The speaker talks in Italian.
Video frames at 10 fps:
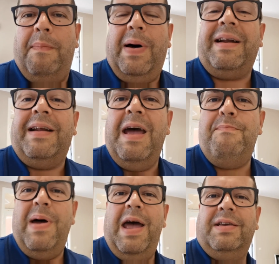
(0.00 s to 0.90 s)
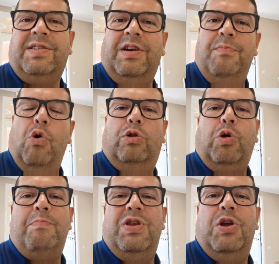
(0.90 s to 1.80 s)
parrebbe essere
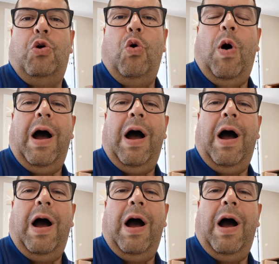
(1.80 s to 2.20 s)
molto amico